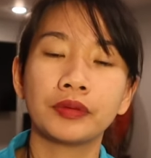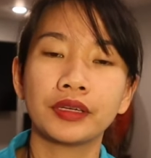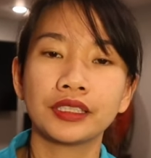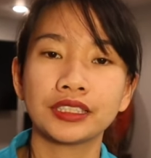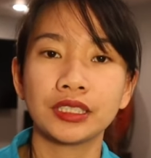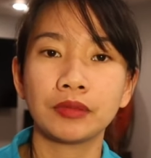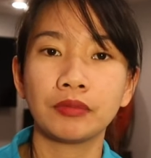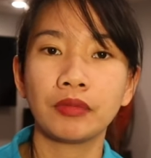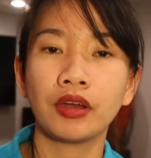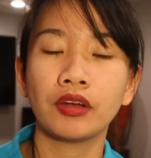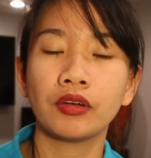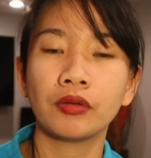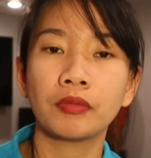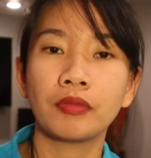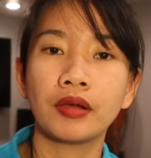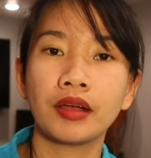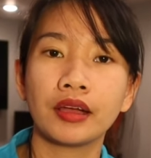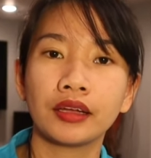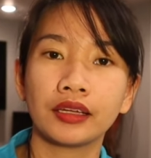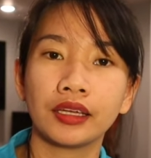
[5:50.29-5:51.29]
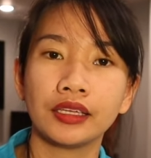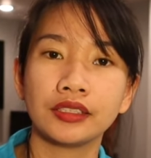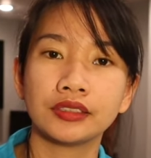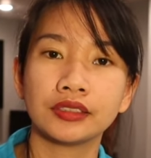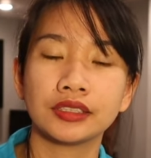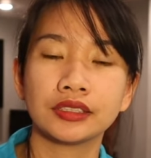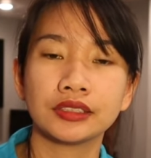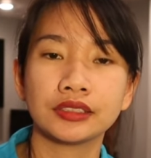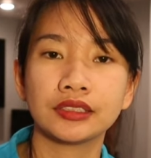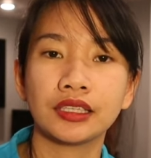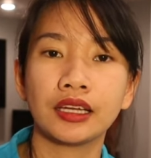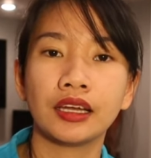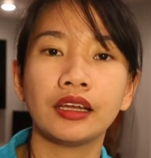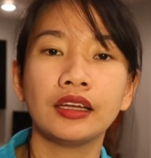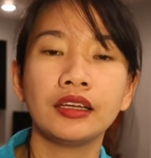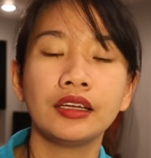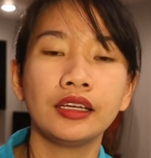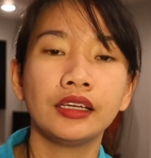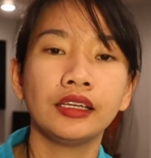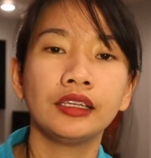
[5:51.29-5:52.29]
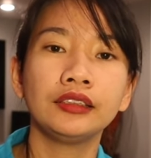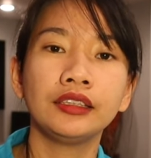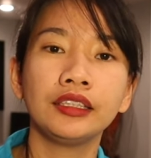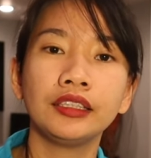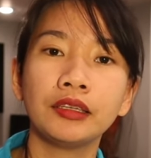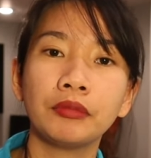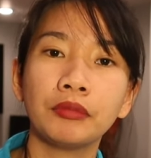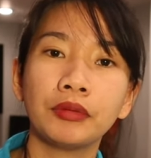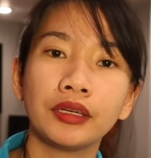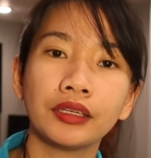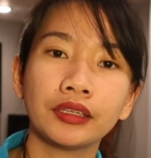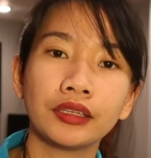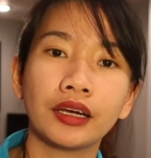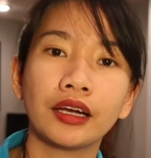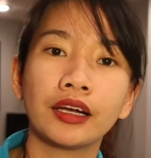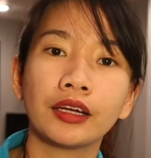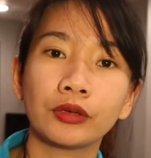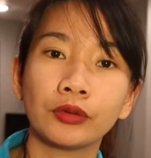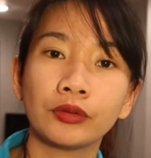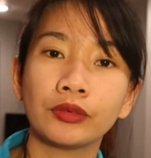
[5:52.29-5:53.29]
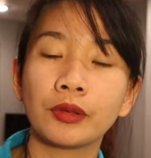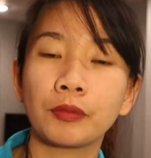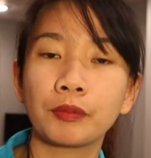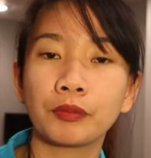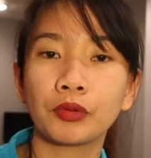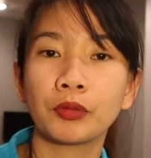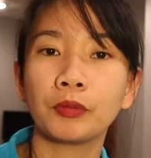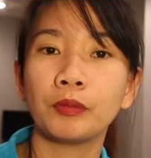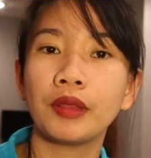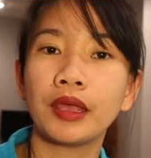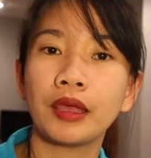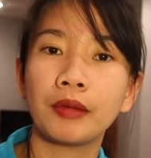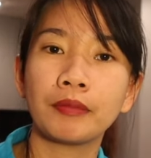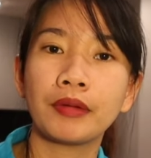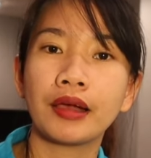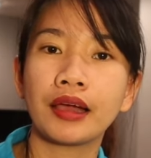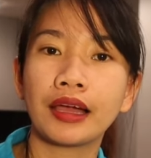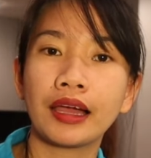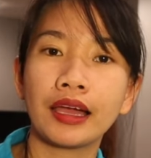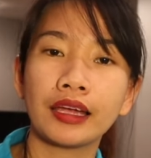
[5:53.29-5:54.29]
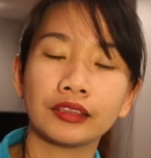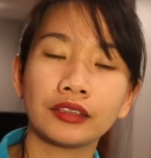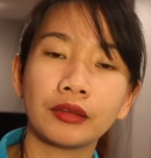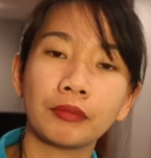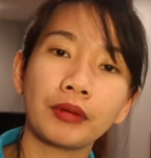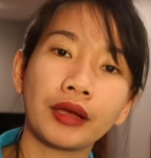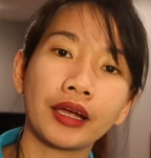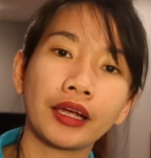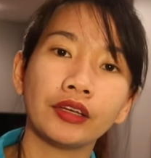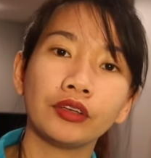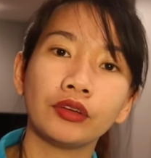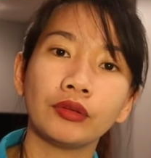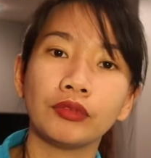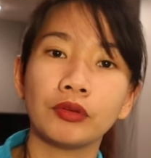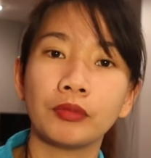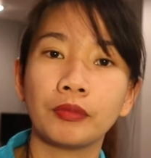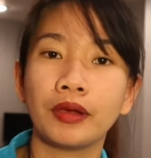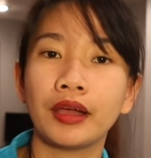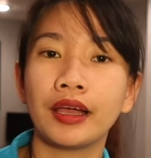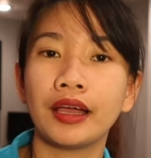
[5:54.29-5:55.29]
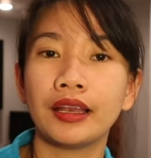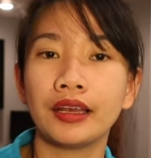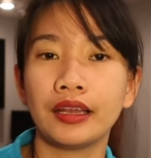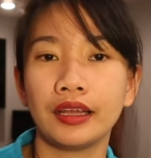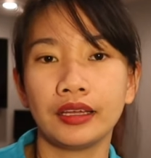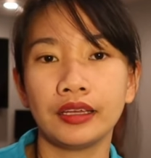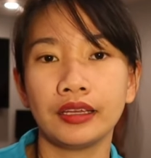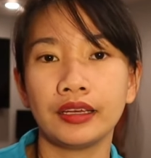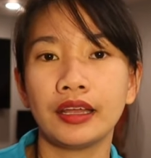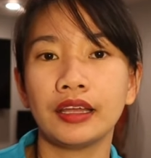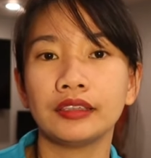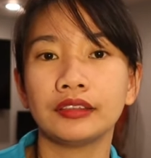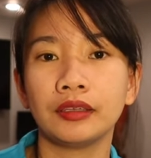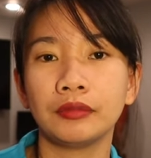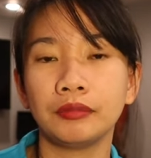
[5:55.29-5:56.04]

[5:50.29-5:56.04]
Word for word: Kasi merong mga cases na hindi naman nagkakaroon ng problema kahit na makainom yung mga alaga natin.